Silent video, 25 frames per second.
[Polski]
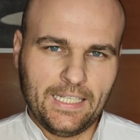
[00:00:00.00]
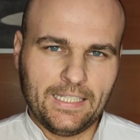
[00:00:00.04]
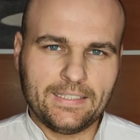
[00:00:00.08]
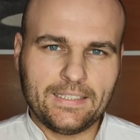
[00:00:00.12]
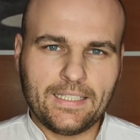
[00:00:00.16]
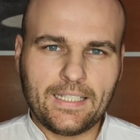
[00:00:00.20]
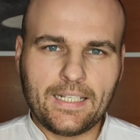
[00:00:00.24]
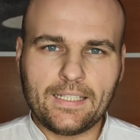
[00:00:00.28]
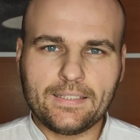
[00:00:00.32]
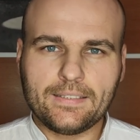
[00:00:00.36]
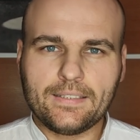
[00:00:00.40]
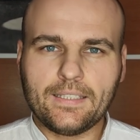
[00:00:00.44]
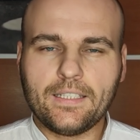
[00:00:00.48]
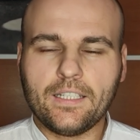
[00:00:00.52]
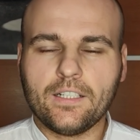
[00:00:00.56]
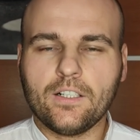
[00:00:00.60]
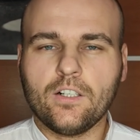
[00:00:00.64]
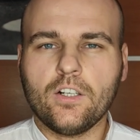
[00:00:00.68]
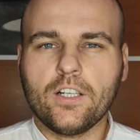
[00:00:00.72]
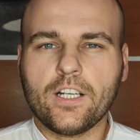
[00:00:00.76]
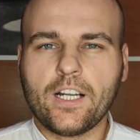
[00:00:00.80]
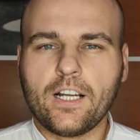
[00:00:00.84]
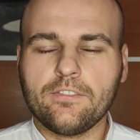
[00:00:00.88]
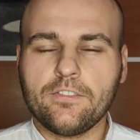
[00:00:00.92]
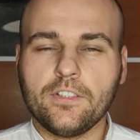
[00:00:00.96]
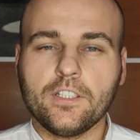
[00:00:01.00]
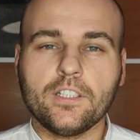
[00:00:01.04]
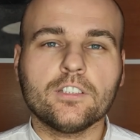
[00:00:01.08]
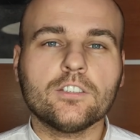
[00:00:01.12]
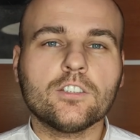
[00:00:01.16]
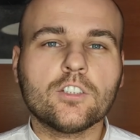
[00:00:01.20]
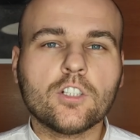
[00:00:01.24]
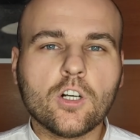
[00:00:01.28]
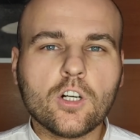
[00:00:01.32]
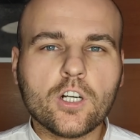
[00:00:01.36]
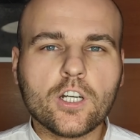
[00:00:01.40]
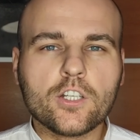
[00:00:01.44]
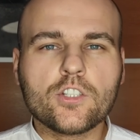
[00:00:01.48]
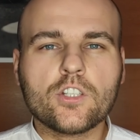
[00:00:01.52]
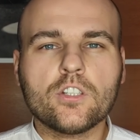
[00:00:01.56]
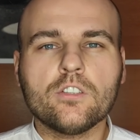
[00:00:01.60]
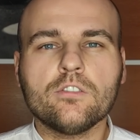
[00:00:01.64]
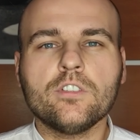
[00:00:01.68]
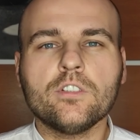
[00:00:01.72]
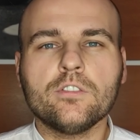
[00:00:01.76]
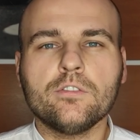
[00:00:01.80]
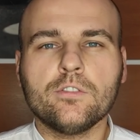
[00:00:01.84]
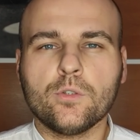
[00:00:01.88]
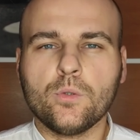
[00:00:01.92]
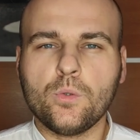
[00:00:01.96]
Teraz ten jego grafik trochę się
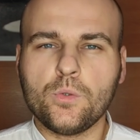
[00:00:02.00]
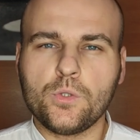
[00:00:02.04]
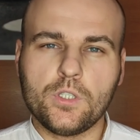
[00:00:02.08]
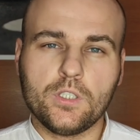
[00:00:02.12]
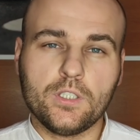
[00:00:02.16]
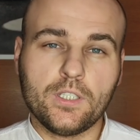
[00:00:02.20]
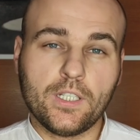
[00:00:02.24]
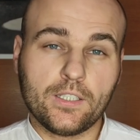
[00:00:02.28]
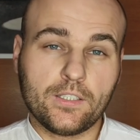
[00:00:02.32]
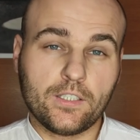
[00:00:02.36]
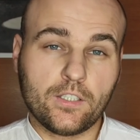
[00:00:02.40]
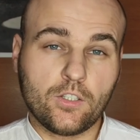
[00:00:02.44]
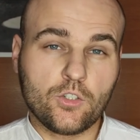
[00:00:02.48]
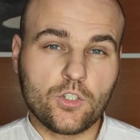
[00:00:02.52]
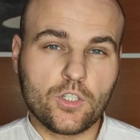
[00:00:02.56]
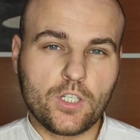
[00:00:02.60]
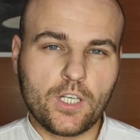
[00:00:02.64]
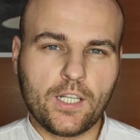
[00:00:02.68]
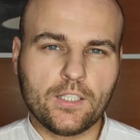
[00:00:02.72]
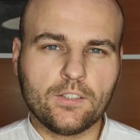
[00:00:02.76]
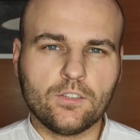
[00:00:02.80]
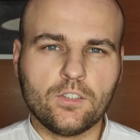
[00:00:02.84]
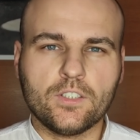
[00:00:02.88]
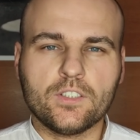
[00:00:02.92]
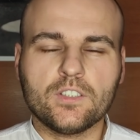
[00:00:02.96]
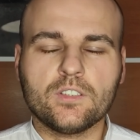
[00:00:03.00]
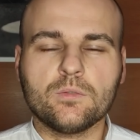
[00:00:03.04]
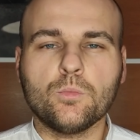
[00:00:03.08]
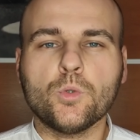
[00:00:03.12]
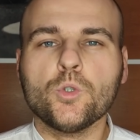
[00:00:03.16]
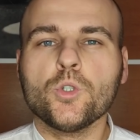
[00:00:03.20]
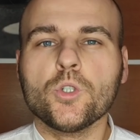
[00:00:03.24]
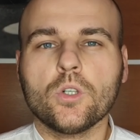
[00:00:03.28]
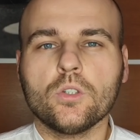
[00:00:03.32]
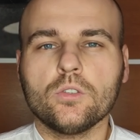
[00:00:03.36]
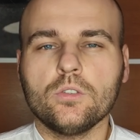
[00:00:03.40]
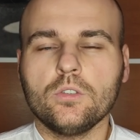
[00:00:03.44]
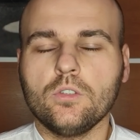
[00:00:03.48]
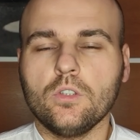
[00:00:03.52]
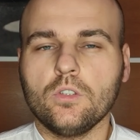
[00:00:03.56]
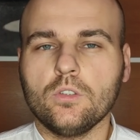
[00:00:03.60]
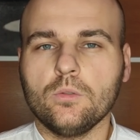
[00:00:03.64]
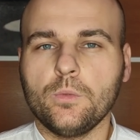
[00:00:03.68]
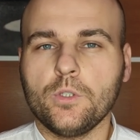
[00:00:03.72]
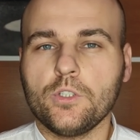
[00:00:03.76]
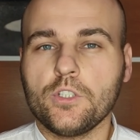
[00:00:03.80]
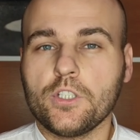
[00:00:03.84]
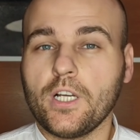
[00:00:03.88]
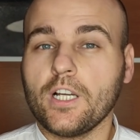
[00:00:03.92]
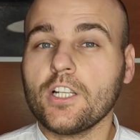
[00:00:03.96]
wywróci, dlatego że Lando jest zmuszony do
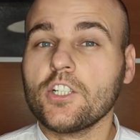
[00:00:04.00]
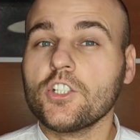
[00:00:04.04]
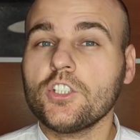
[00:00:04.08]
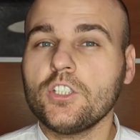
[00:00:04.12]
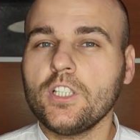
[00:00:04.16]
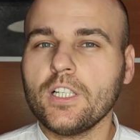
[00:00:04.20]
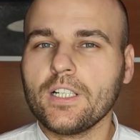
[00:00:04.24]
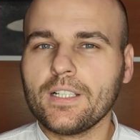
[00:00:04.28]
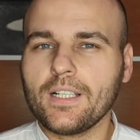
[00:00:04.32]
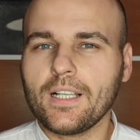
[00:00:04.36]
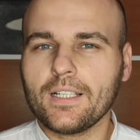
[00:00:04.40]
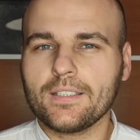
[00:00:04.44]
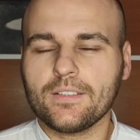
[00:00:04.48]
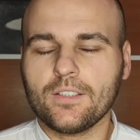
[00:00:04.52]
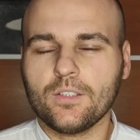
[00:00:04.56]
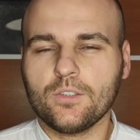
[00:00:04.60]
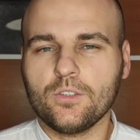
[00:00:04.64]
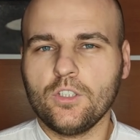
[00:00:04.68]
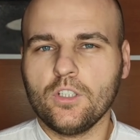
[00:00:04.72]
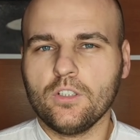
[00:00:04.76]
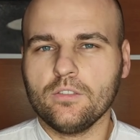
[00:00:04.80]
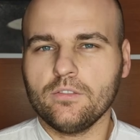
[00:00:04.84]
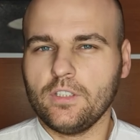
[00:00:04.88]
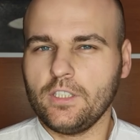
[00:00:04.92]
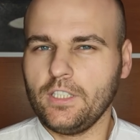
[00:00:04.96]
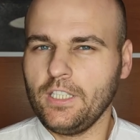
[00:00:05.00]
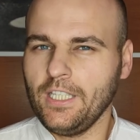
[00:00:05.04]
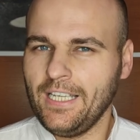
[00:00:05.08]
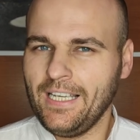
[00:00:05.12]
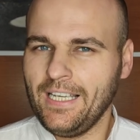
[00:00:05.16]
odbycia 14-dniowej